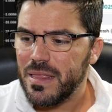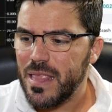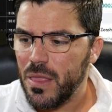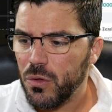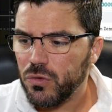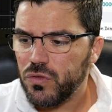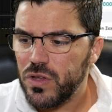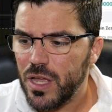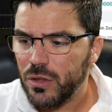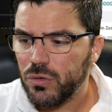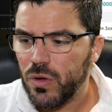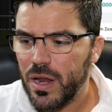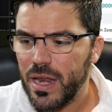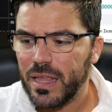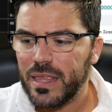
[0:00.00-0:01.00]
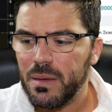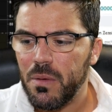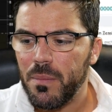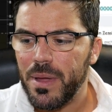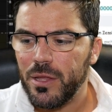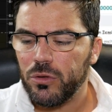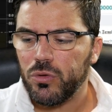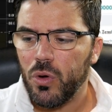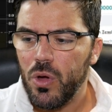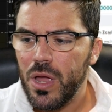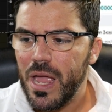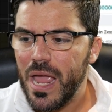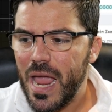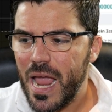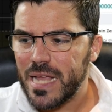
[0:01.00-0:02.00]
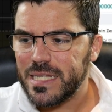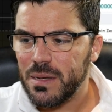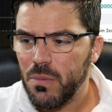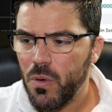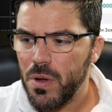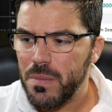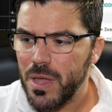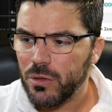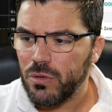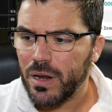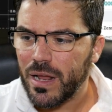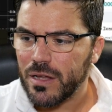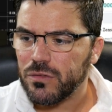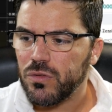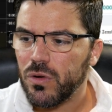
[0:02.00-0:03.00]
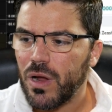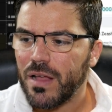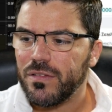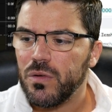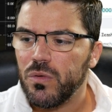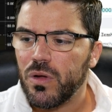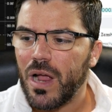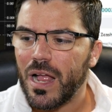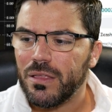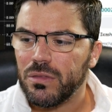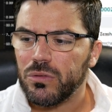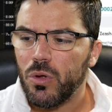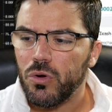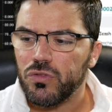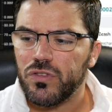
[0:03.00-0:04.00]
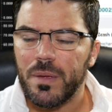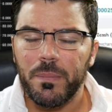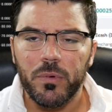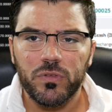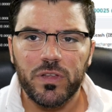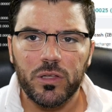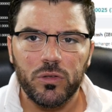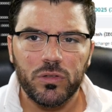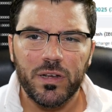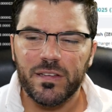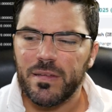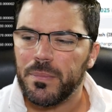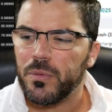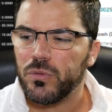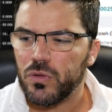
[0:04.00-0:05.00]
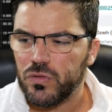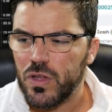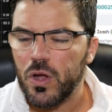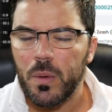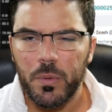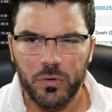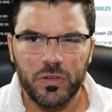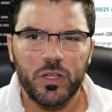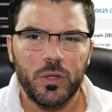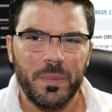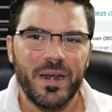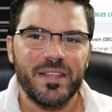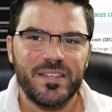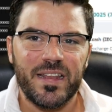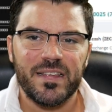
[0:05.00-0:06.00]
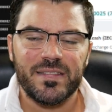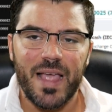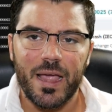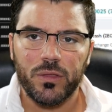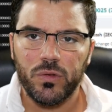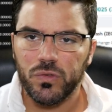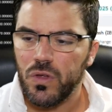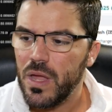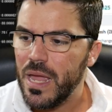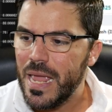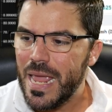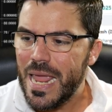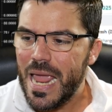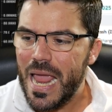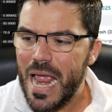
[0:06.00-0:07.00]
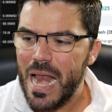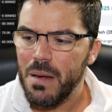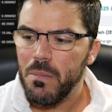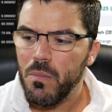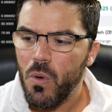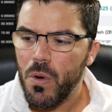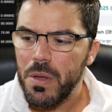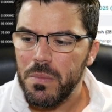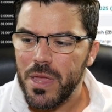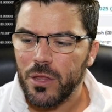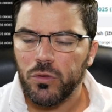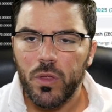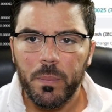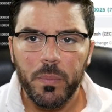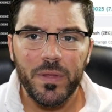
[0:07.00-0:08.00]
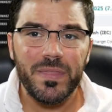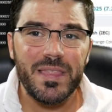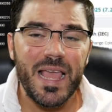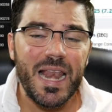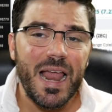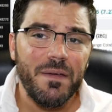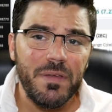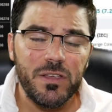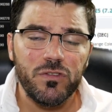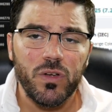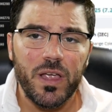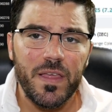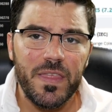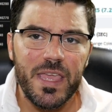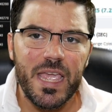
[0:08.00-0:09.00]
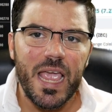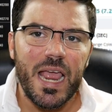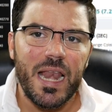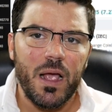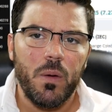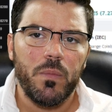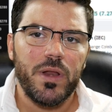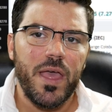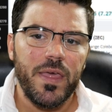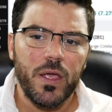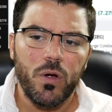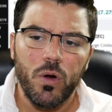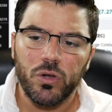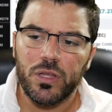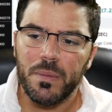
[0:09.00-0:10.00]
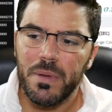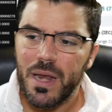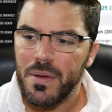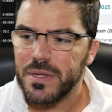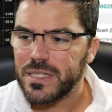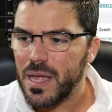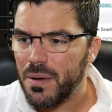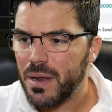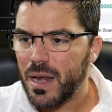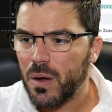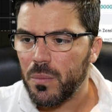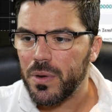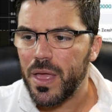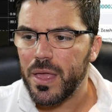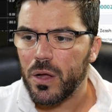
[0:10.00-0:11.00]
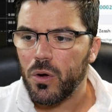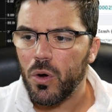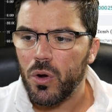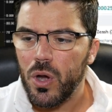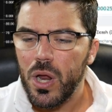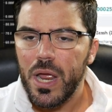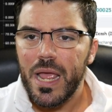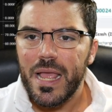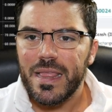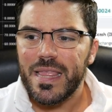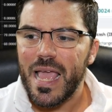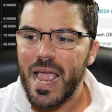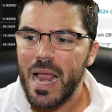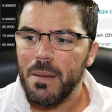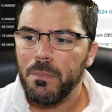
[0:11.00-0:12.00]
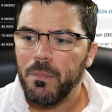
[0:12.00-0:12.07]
de 200. En este momento ese movimiento alcanzó casi un 14%, 13.5% para ser exactos. El movimiento después del aviso que di en la comunidad de Discord, también avisaba en la comunidad de Discord del el